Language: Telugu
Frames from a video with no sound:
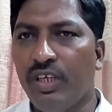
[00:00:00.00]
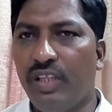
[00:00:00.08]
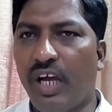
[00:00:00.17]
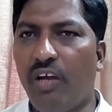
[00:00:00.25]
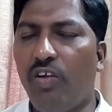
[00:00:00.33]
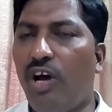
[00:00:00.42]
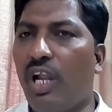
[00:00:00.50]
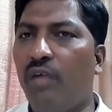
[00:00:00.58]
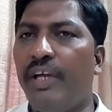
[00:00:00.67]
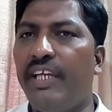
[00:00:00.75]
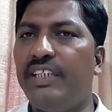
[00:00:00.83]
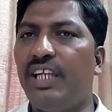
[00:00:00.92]
దాంట్లో
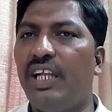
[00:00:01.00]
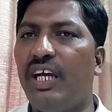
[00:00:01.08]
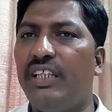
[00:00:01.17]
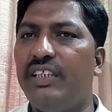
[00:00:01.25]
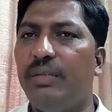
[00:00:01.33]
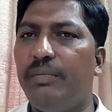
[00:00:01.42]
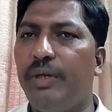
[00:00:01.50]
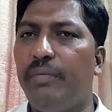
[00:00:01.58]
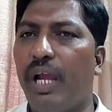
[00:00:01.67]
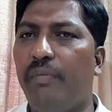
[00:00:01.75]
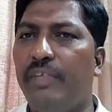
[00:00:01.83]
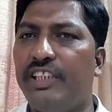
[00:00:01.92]
అన్నమయ్య జిల్లా అని చెప్పి
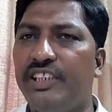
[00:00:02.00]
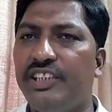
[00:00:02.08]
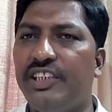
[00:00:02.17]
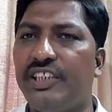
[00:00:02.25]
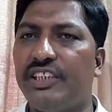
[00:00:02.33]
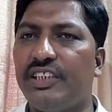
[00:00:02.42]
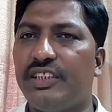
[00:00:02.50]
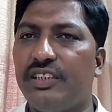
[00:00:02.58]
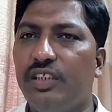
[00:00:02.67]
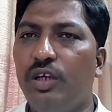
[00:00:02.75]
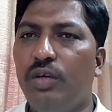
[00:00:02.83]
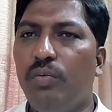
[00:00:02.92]
బ్రాహ్మణ్స్ కి ఇచ్చారు సార్
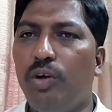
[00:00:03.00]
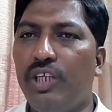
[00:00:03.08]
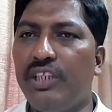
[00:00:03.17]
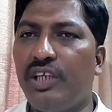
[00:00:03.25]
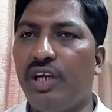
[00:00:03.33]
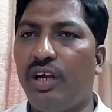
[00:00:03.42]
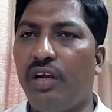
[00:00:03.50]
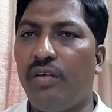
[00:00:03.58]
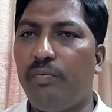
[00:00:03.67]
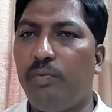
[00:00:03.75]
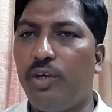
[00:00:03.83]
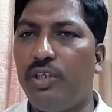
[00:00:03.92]
పొట్టి శ్రీరామ
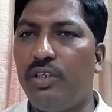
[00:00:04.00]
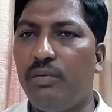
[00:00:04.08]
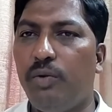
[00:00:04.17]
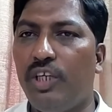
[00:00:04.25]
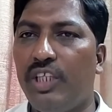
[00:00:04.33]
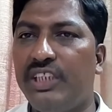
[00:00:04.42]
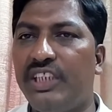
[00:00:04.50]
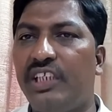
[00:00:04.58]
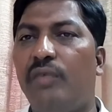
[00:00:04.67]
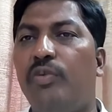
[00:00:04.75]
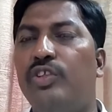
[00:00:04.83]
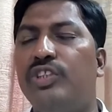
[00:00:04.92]
పొట్టి
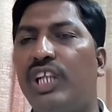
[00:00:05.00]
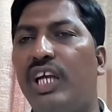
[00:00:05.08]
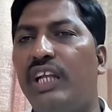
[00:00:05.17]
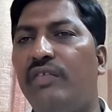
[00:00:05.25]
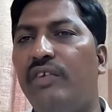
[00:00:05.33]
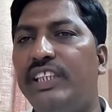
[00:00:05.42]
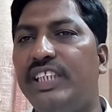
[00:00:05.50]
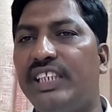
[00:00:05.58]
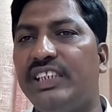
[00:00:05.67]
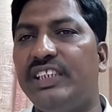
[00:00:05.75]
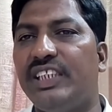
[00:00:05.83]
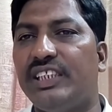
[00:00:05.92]
శ్రీరాములు జిల్లా అని
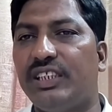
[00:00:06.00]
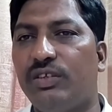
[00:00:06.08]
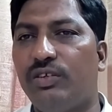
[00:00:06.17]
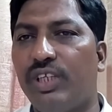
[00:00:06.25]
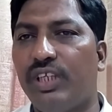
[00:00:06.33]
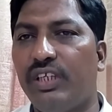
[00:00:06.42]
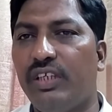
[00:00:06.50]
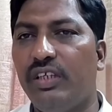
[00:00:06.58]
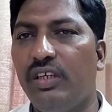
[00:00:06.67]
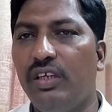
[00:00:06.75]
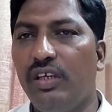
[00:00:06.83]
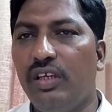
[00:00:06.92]
వైశాస్ కి ఇచ్చారు సార్ ఒకటి
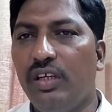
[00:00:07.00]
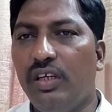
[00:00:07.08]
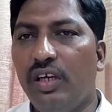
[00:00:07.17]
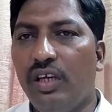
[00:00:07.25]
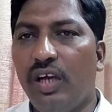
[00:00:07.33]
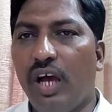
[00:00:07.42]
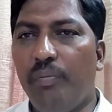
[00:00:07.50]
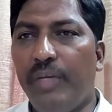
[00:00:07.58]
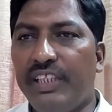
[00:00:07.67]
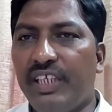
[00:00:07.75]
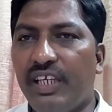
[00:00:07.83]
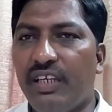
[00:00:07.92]

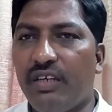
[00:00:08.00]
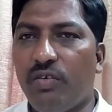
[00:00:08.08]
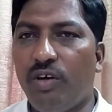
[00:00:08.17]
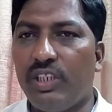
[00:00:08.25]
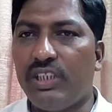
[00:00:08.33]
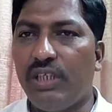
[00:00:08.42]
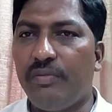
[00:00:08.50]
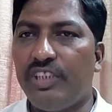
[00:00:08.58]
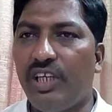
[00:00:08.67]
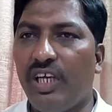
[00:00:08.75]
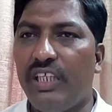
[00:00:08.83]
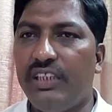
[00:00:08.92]
అంబేద్కర్ కోనసీమ
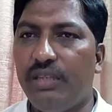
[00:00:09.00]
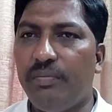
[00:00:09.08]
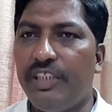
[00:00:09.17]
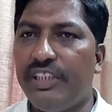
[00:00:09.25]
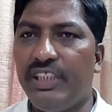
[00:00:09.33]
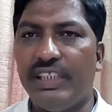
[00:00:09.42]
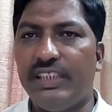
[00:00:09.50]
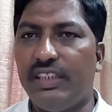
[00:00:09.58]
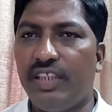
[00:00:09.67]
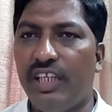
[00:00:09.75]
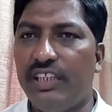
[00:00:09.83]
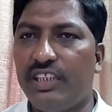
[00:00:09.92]
జిల్లా అని చెప్పేసి ఎస్సీ
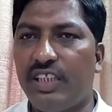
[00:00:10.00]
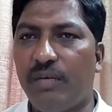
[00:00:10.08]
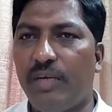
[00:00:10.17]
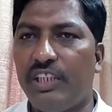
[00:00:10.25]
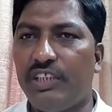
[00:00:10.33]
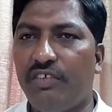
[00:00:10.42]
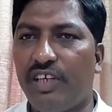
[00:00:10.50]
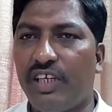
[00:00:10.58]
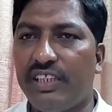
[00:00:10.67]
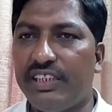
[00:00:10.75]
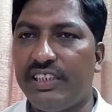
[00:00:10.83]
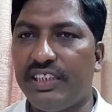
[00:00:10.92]
దళిత సామాజిక
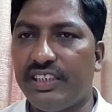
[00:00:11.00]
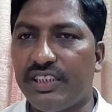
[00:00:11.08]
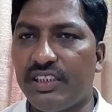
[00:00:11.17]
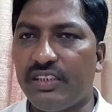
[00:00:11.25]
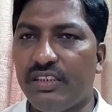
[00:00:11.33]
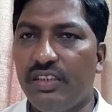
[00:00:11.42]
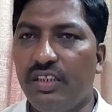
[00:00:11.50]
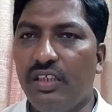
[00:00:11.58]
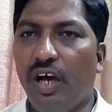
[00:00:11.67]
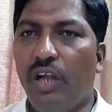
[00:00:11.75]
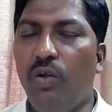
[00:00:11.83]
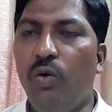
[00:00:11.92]
వర్గానికి ఇచ్చారు సార్
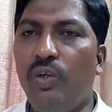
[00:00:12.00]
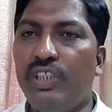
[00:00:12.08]
అల్లూరి